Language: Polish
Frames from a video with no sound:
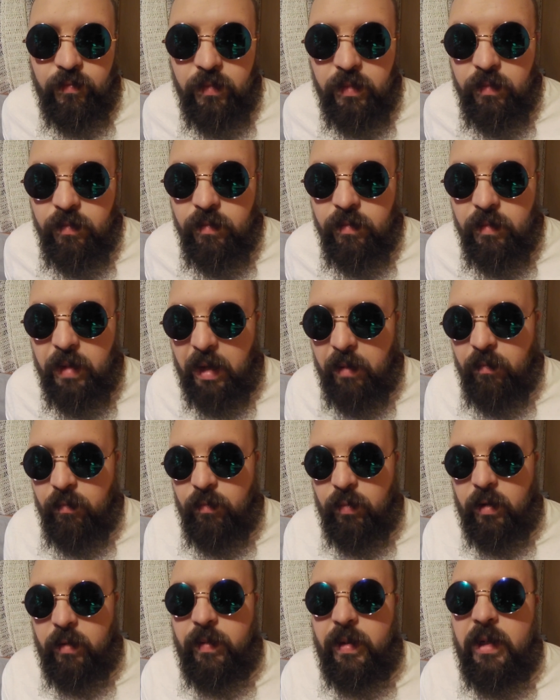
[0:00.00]
Mam,
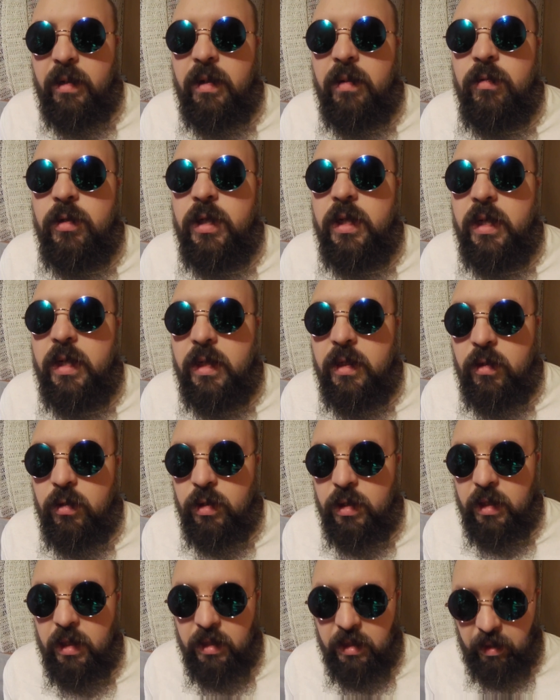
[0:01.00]
pochwaliłem się, ktoś
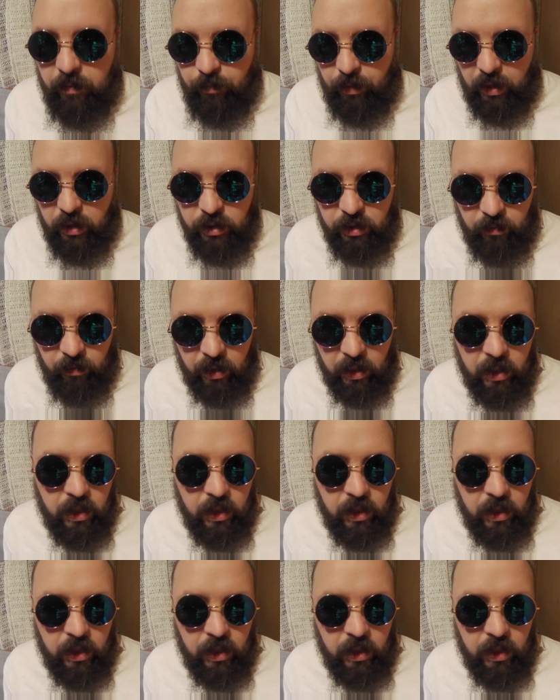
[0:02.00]
chce, zapraszam.